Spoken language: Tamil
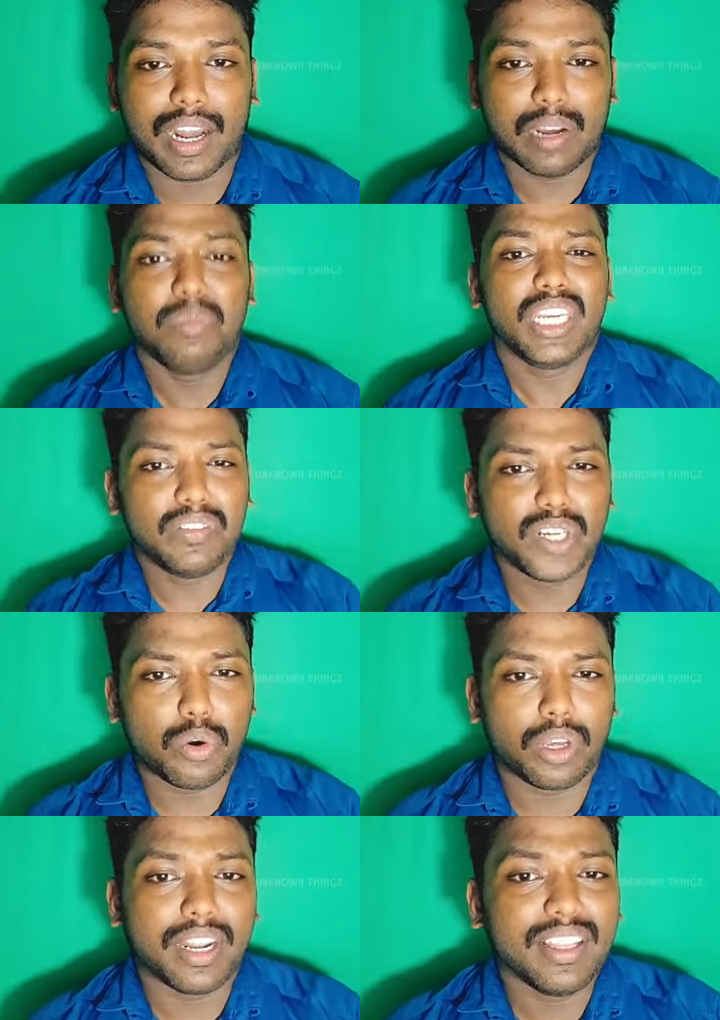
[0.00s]
காரணம் இவங்க
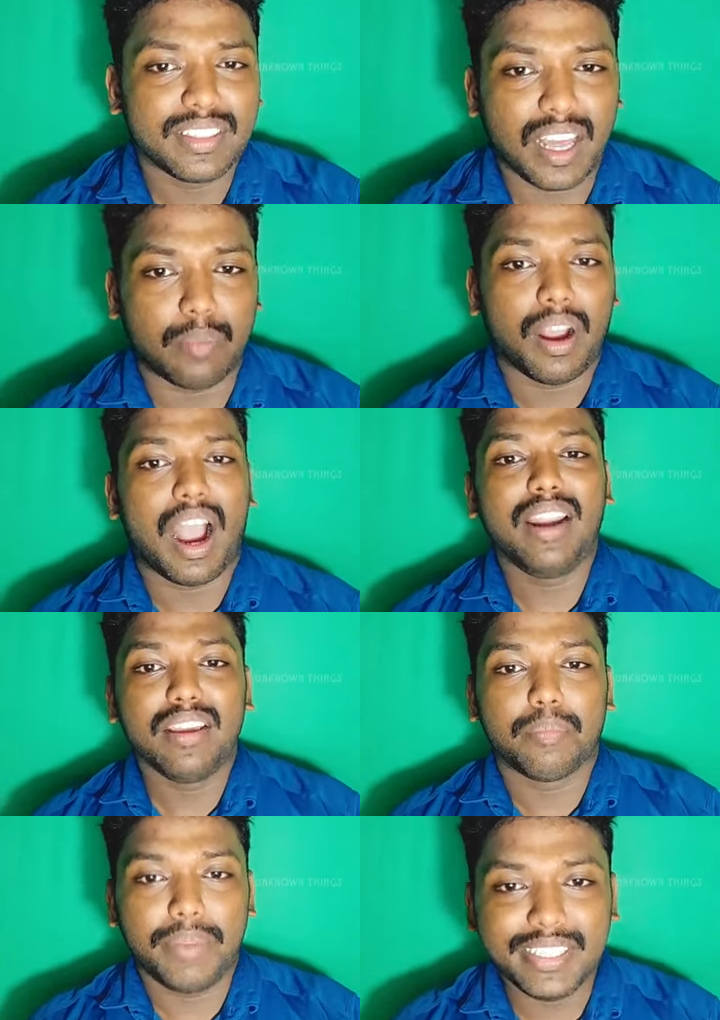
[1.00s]
கொடுக்குற தரம் அண்ட்
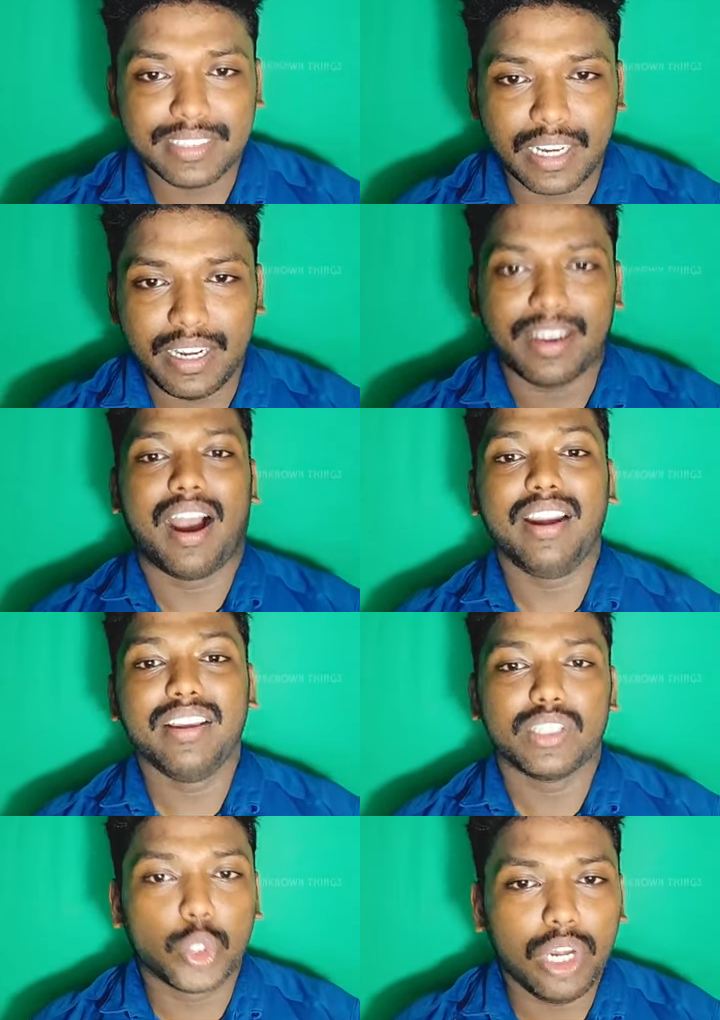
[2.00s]
பிக் ஸ்க்ரீன்
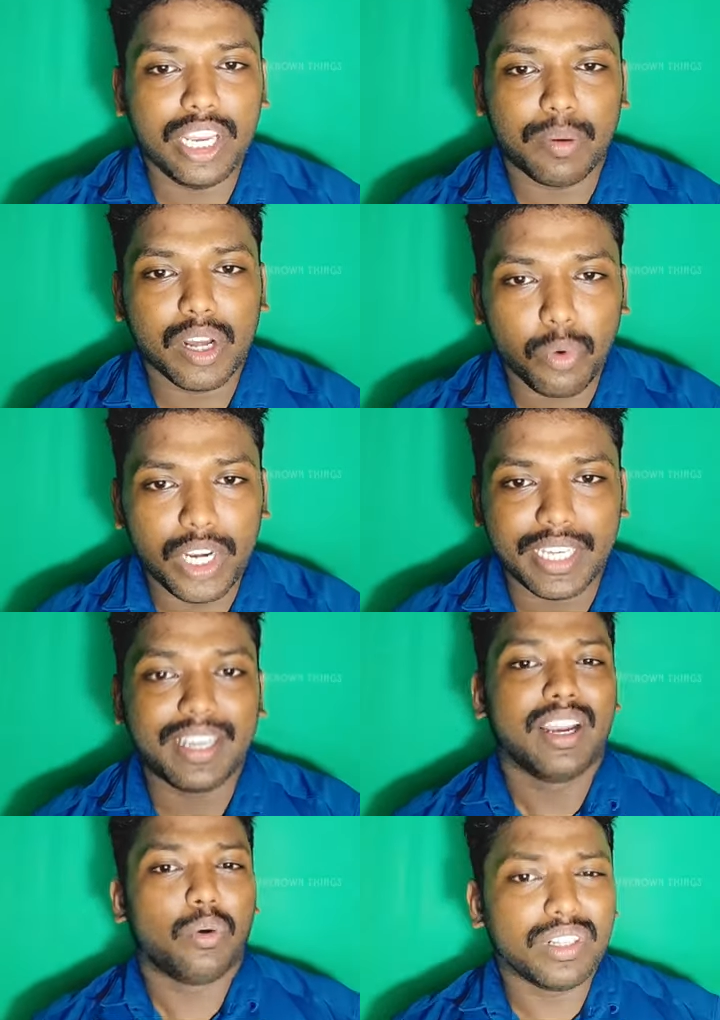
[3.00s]
அண்ட் துல்லியமான ஒளி
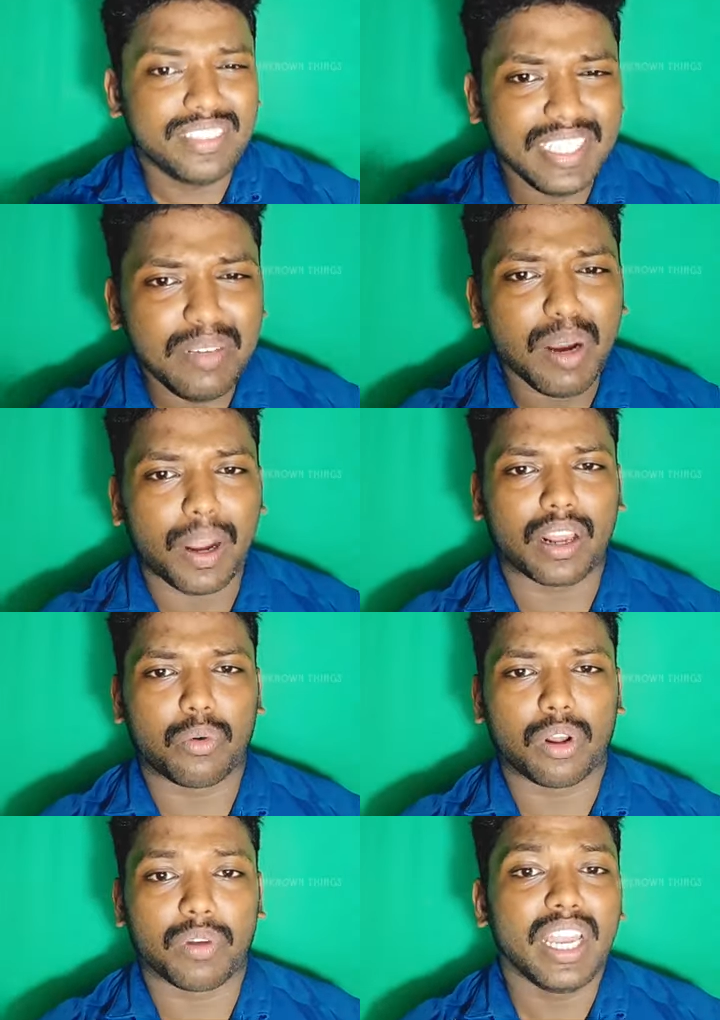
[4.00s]
ஒரு சினிமா
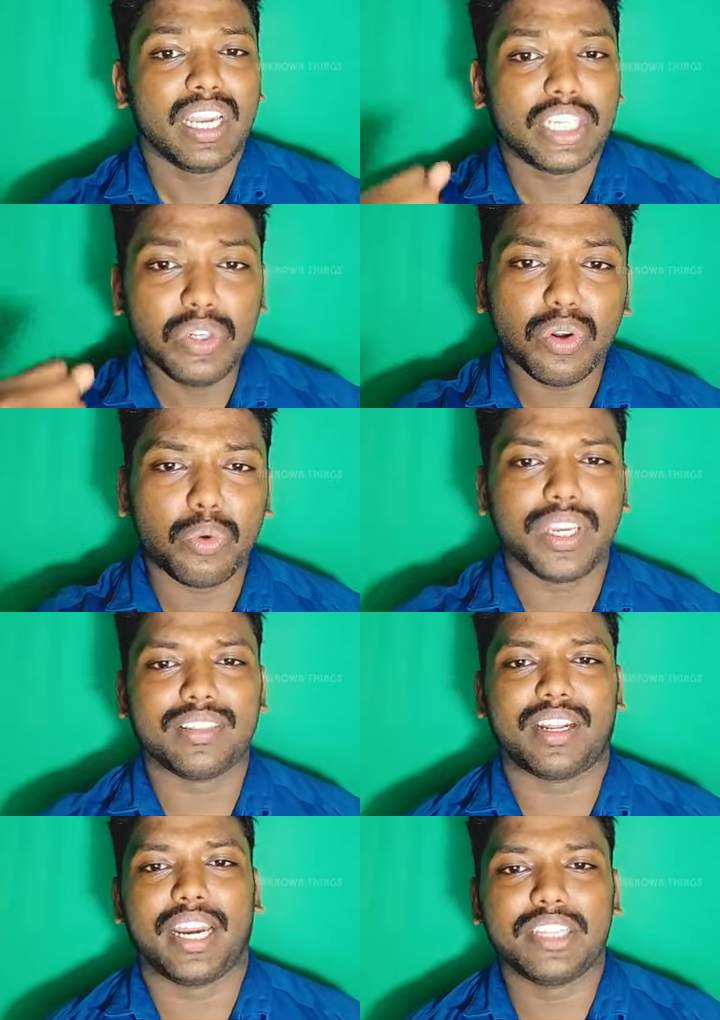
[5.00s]
பார்க்குற உணர்வை இன்னொரு
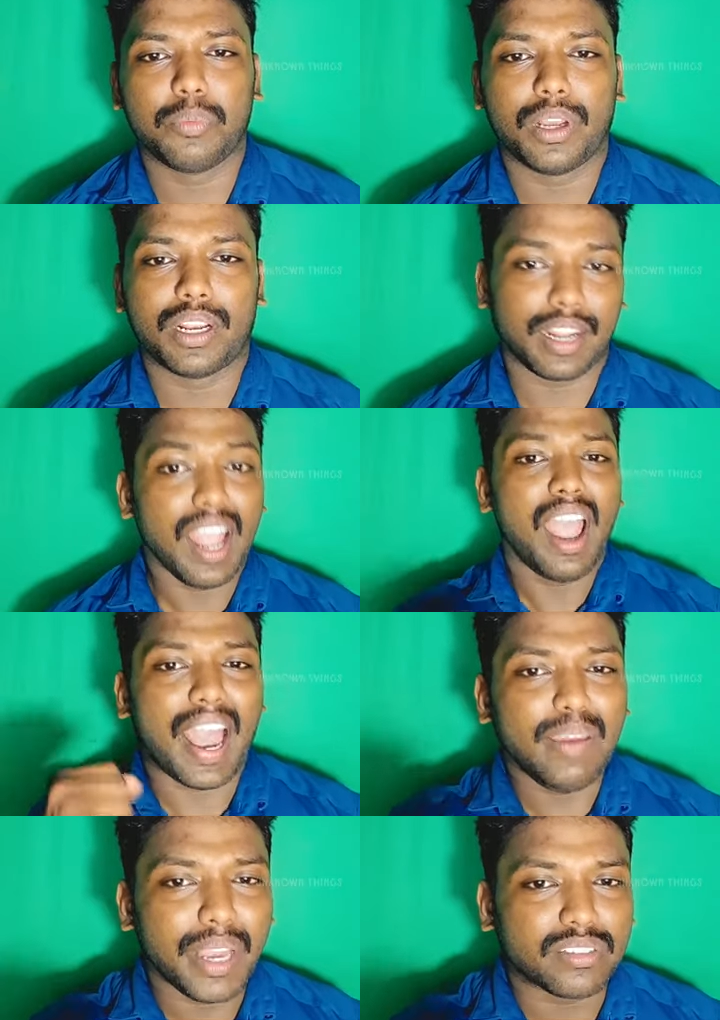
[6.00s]
உயரத்திற்கு எடுத்துகிட்டு போயிருக்குங்க
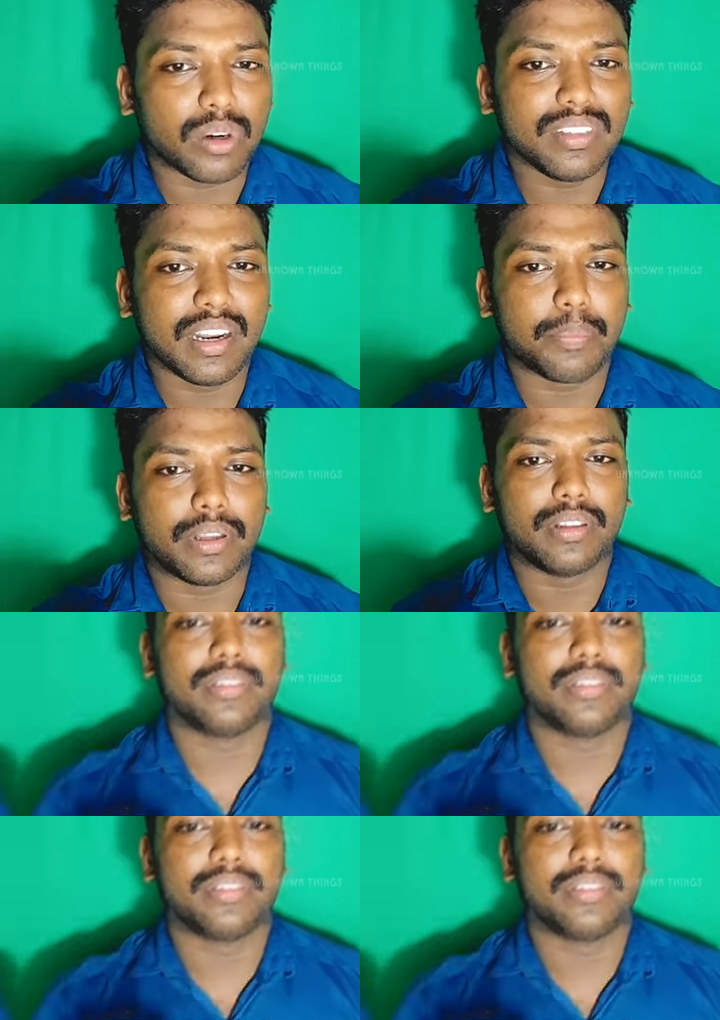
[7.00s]
ஐமேக்ஸோட சிறப்பு